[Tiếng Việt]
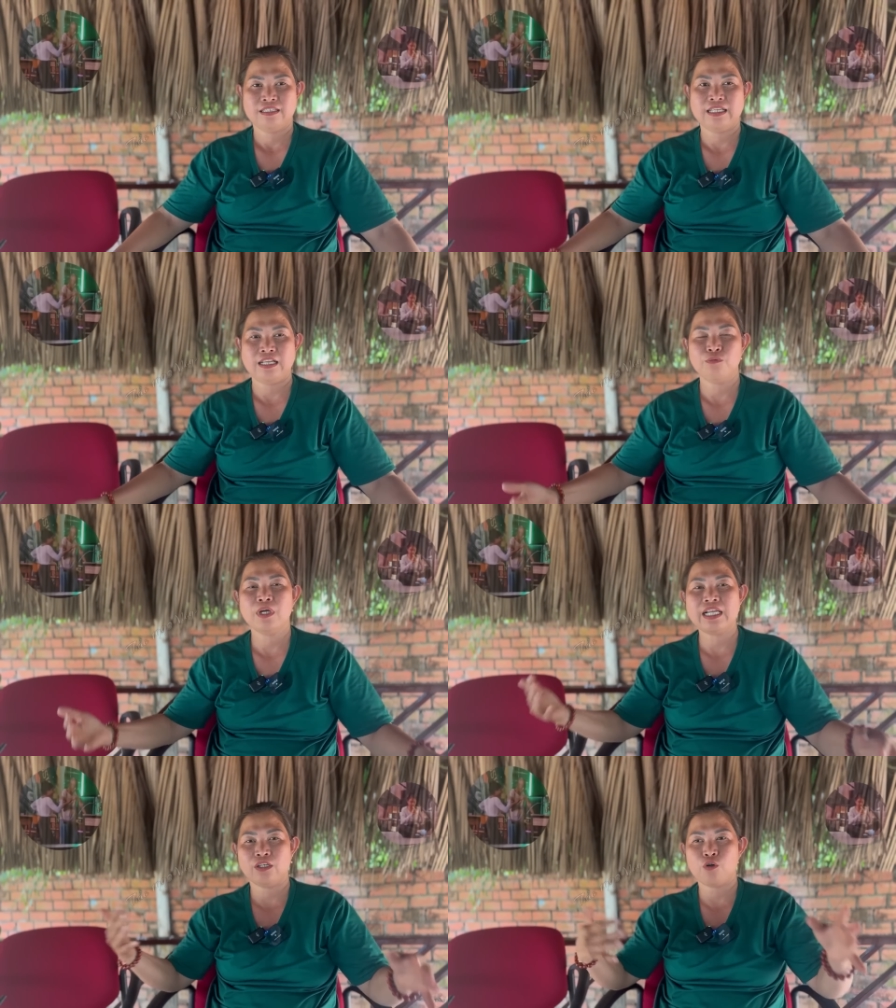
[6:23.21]
là lúc
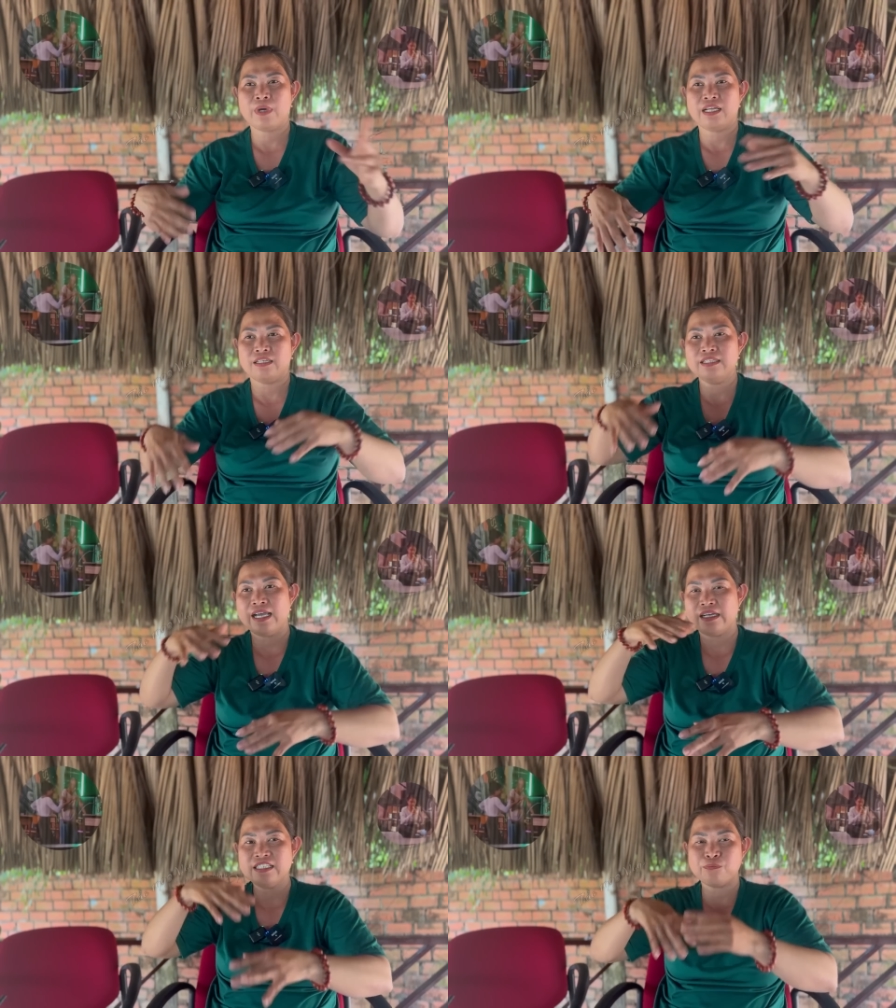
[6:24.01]
đó là cô ma nữ
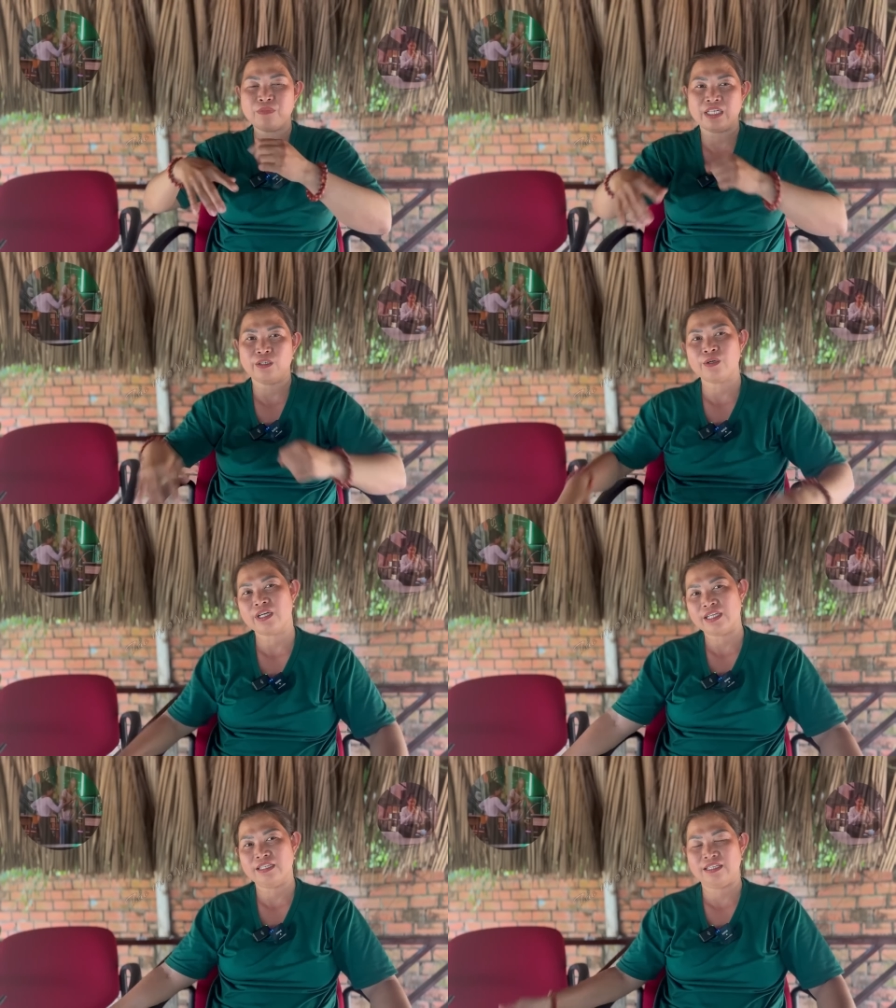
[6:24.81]
đang ở trong mình cô
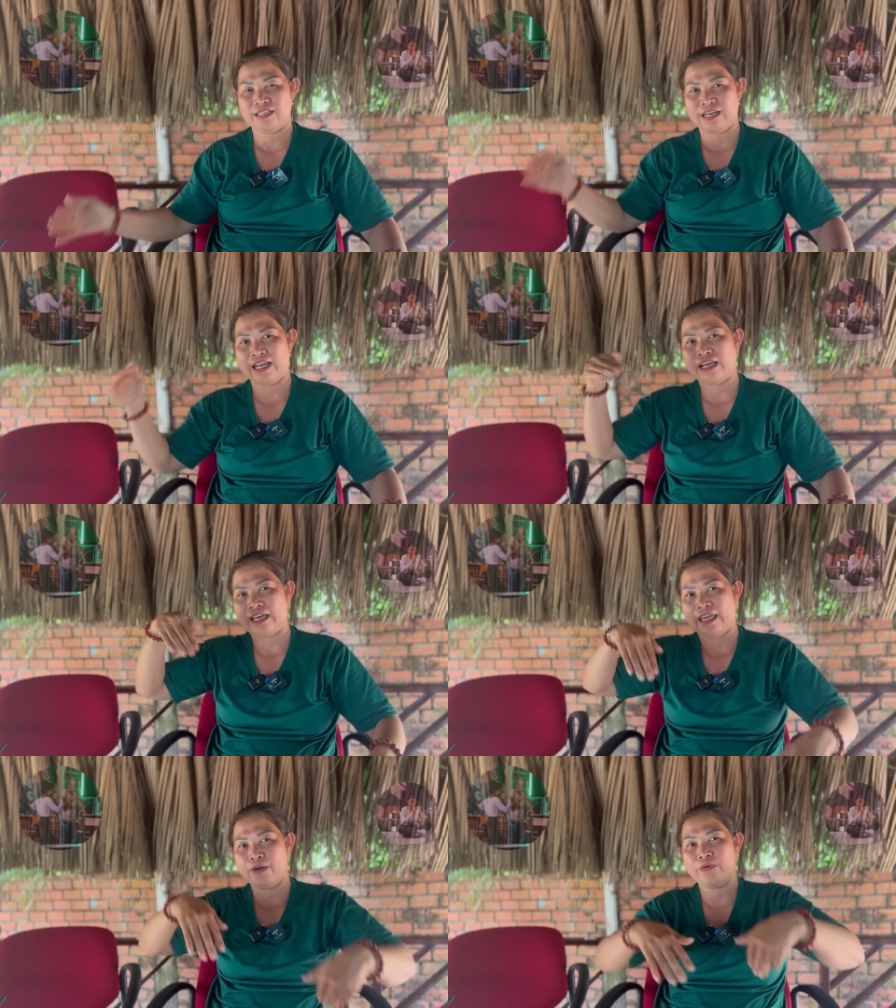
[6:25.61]
đó đó là đang
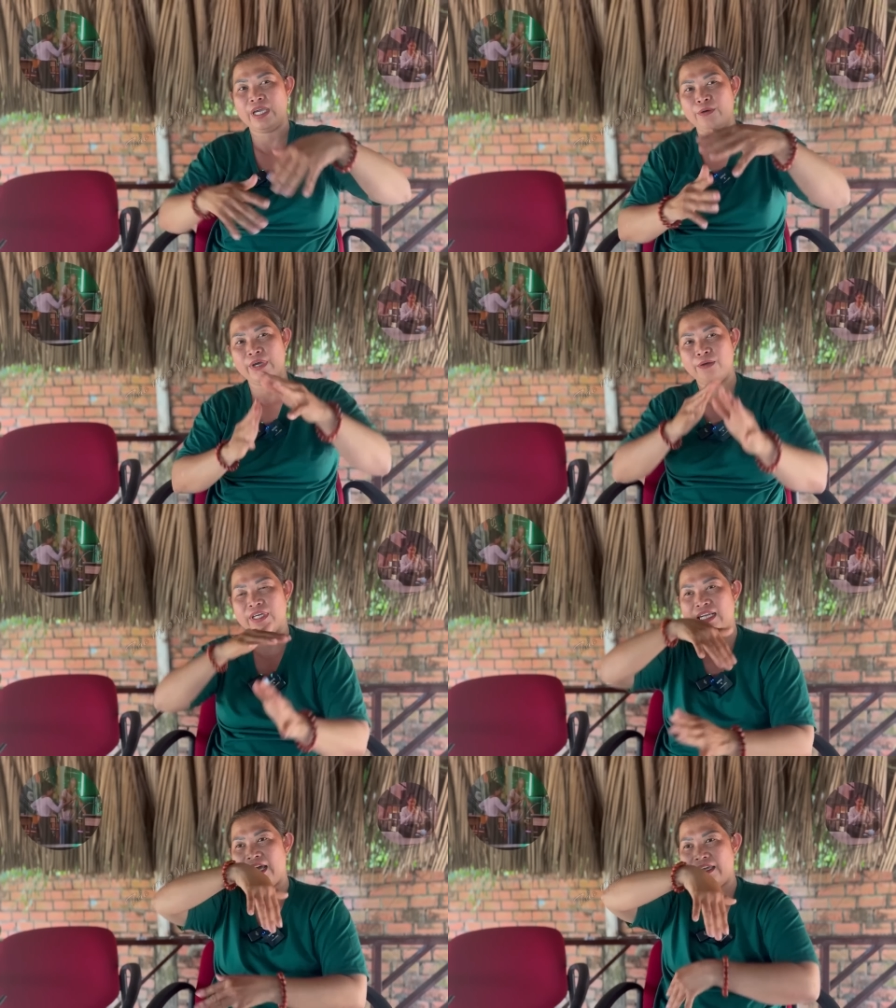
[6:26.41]
éo éo éo
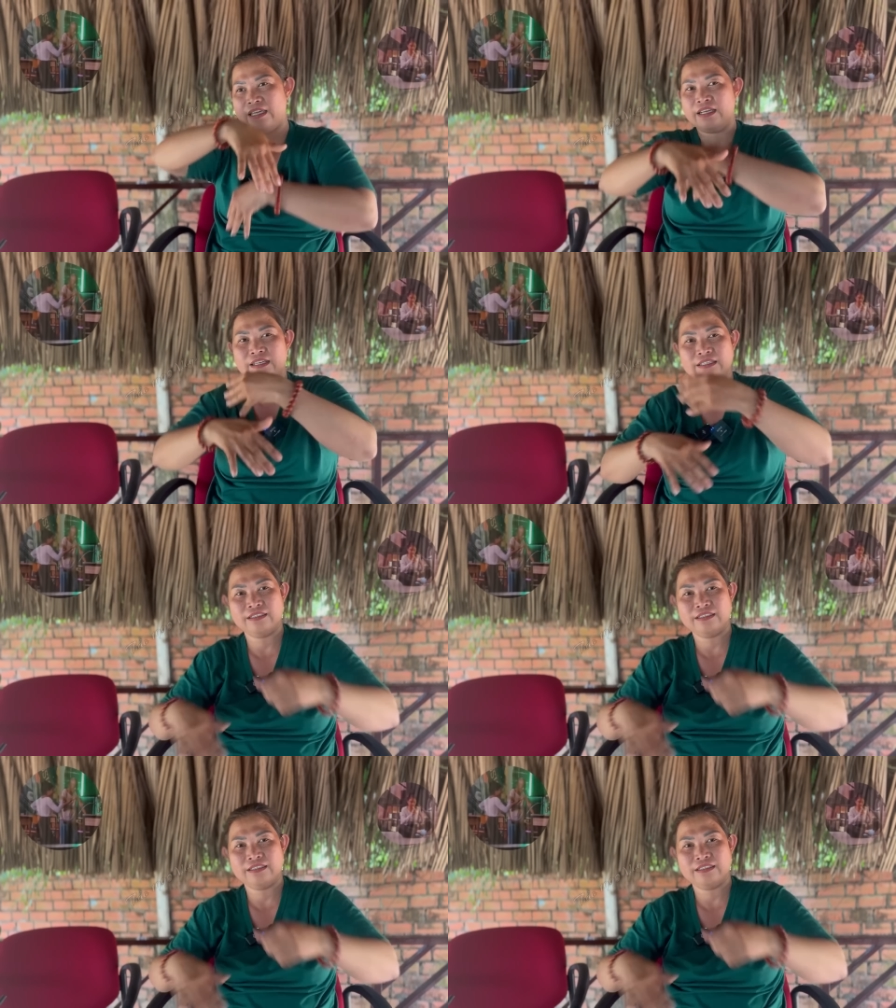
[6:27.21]
cái tay gì đó